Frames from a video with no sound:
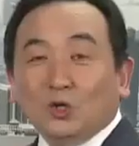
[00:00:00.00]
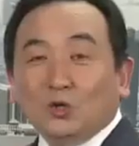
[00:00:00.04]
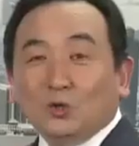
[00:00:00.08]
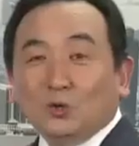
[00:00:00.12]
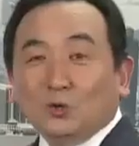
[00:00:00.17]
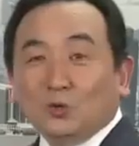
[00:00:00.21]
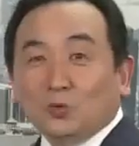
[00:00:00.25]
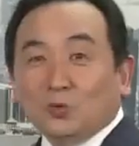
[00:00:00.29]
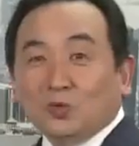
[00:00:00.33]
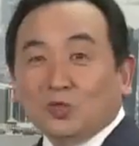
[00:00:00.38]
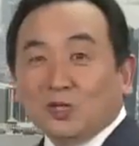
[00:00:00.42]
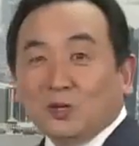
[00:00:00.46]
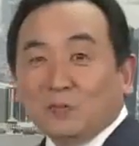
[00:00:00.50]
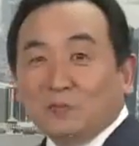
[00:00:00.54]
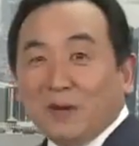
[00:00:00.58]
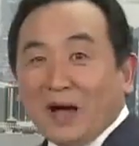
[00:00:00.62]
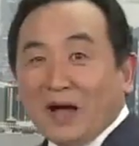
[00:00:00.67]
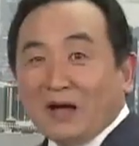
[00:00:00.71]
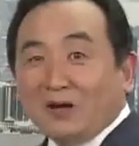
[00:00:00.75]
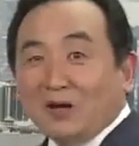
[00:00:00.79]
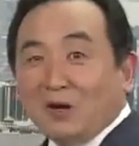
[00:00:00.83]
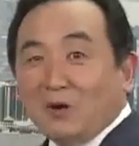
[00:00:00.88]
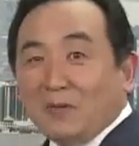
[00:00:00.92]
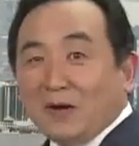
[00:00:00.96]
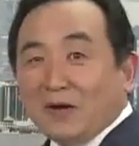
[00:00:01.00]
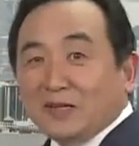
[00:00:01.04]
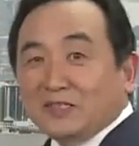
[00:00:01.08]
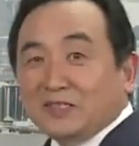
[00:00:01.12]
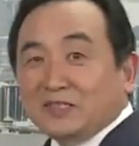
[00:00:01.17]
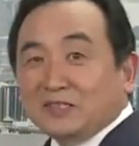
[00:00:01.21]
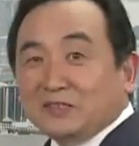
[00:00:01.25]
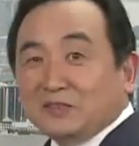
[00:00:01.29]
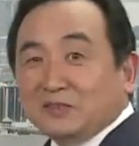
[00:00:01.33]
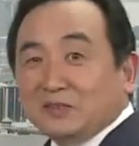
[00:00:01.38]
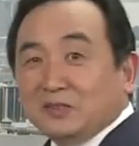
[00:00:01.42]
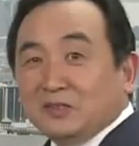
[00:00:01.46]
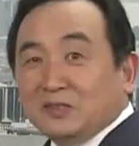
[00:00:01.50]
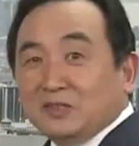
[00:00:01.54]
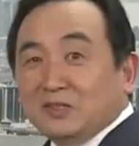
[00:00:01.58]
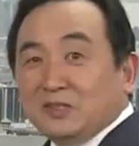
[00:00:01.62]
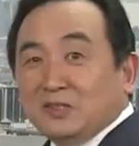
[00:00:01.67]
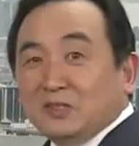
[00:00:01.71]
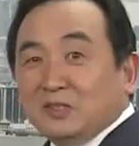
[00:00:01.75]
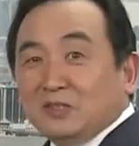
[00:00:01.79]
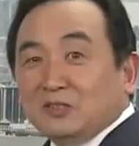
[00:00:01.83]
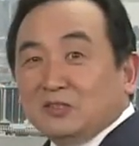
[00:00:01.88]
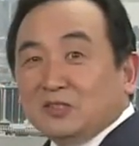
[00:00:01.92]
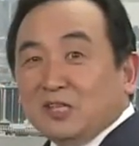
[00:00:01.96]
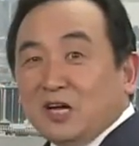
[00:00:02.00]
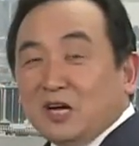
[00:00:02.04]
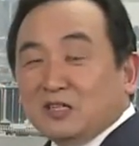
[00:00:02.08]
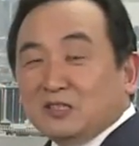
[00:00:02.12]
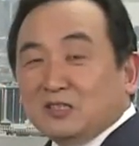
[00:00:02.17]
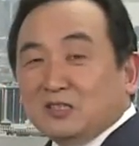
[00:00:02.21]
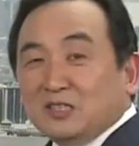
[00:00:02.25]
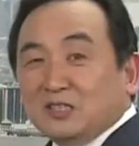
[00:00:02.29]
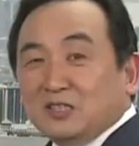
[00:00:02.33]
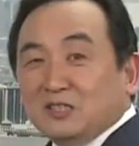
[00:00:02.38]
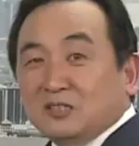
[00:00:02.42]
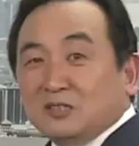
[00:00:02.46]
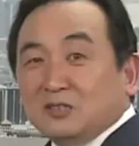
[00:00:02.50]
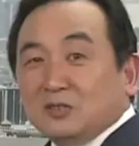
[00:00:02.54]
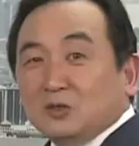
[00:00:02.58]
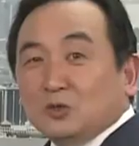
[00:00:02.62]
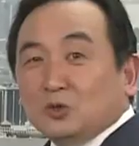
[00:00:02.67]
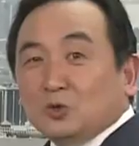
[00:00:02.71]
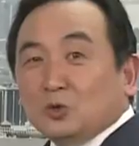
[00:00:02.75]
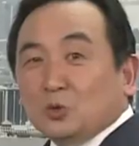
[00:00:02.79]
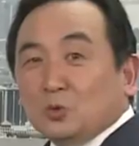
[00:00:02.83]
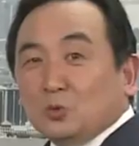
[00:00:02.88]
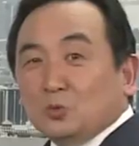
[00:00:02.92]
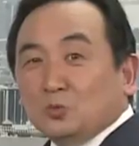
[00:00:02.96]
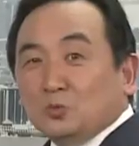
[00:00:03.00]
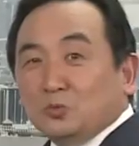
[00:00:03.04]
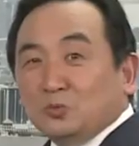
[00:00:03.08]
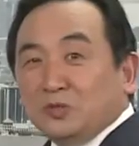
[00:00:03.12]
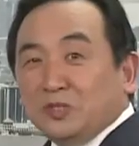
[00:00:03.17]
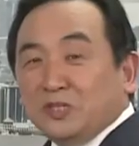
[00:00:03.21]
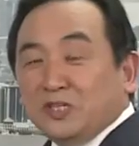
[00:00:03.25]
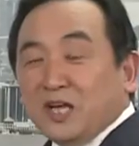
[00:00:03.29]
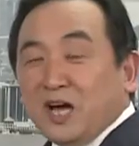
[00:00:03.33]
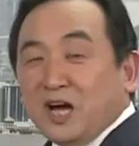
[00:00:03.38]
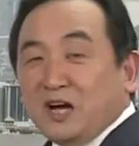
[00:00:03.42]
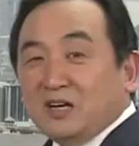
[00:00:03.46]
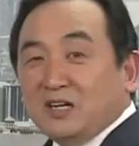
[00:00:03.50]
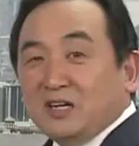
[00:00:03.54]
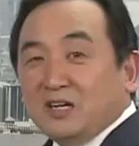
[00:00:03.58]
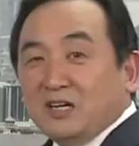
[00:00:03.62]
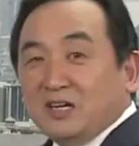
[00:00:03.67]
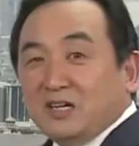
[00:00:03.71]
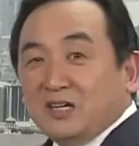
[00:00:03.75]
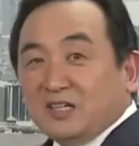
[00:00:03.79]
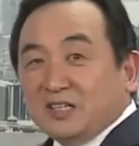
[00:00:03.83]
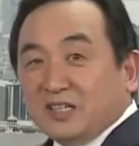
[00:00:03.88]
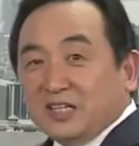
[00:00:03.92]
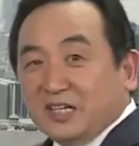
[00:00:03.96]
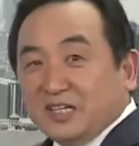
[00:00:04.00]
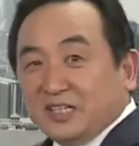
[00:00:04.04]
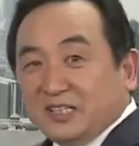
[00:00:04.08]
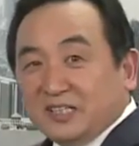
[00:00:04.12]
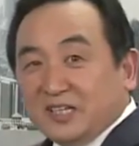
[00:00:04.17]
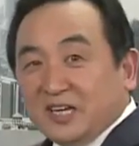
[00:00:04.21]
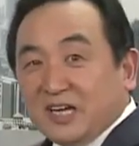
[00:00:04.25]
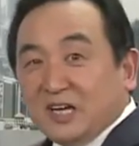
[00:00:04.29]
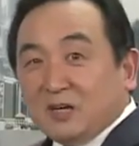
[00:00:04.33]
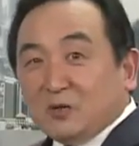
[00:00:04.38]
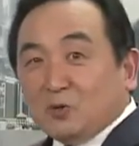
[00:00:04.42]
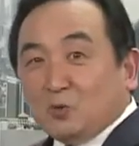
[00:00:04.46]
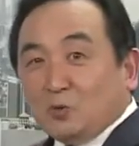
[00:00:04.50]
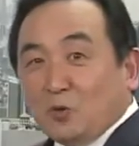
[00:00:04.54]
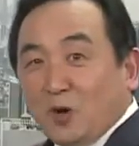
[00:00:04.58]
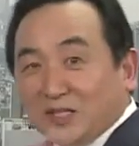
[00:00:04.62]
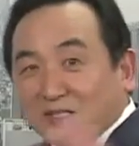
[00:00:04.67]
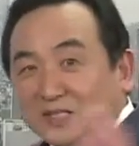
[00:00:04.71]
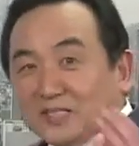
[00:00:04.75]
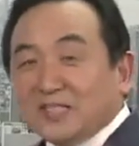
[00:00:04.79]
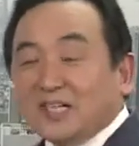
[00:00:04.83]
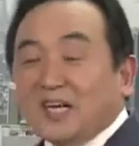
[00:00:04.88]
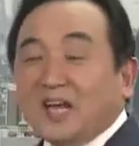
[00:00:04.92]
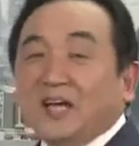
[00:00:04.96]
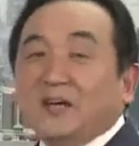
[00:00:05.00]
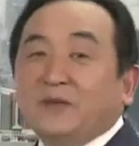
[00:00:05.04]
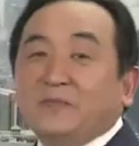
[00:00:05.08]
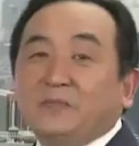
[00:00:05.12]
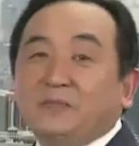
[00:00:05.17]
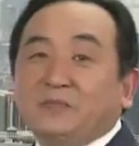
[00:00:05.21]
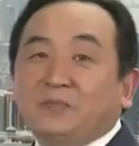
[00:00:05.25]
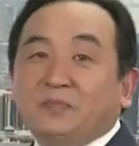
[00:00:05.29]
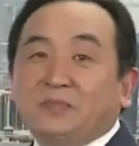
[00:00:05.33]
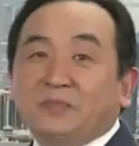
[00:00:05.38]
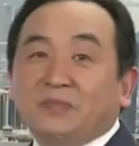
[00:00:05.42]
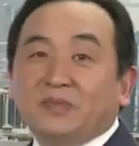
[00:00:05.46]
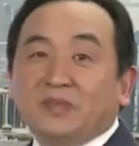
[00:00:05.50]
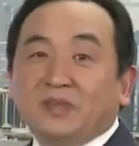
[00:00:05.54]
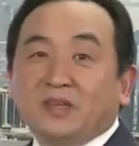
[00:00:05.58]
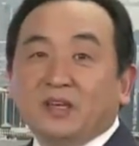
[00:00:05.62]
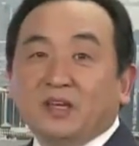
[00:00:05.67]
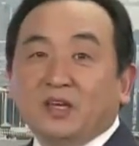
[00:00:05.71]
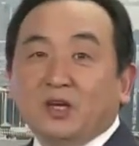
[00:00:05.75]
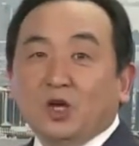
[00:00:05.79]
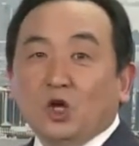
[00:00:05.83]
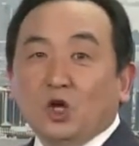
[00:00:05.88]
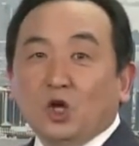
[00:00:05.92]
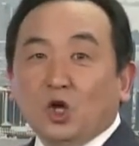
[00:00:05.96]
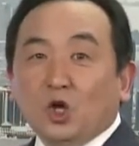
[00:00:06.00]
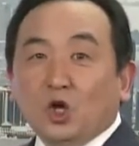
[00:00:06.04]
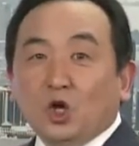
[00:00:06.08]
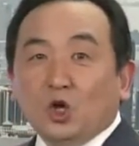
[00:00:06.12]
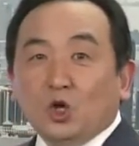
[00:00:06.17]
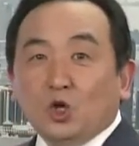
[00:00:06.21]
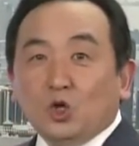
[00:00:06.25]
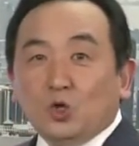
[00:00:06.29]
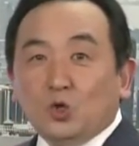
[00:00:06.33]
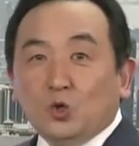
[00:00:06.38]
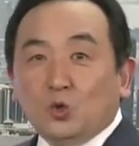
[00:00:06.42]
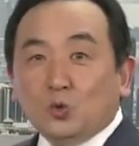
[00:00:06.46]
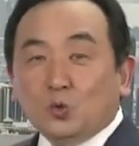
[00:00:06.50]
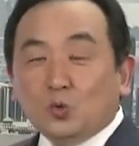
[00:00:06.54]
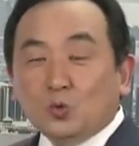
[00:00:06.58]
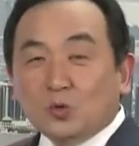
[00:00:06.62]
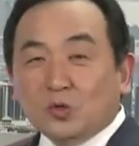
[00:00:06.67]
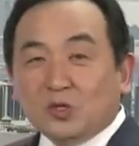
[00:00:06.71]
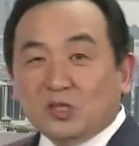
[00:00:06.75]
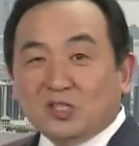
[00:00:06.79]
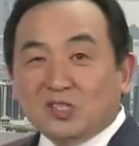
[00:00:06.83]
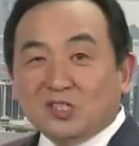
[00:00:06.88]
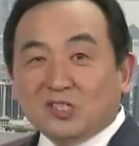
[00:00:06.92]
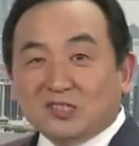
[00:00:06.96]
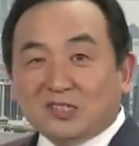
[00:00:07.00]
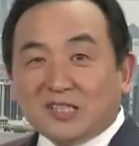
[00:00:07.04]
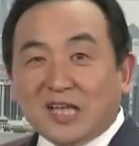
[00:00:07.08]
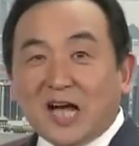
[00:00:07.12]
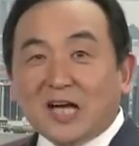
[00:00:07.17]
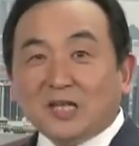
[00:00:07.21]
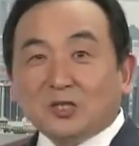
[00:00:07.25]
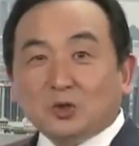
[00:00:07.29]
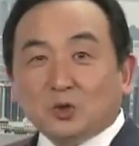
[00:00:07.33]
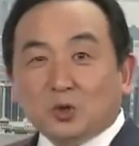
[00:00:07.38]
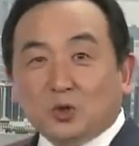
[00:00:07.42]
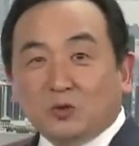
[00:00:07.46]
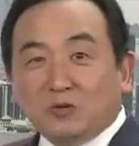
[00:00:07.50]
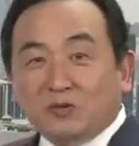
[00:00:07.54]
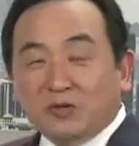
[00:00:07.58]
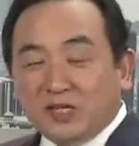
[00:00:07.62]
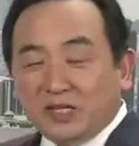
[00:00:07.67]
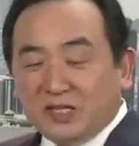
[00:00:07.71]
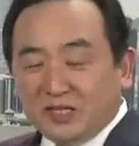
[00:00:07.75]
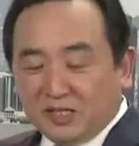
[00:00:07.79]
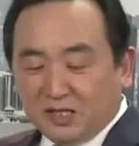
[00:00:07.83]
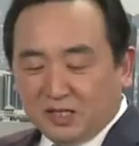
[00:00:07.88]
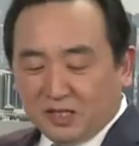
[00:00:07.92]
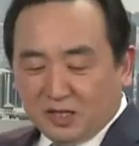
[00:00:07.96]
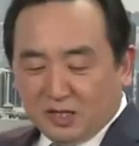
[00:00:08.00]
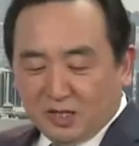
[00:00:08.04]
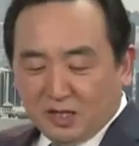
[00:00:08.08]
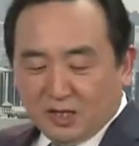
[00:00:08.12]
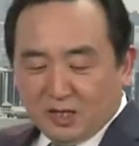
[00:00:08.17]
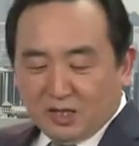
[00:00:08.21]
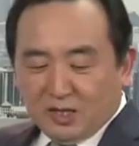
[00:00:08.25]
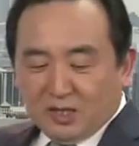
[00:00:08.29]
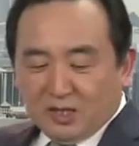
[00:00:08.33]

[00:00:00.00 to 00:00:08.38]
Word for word: 如何把老百姓当成动物一样给他管起来？如何他作为一个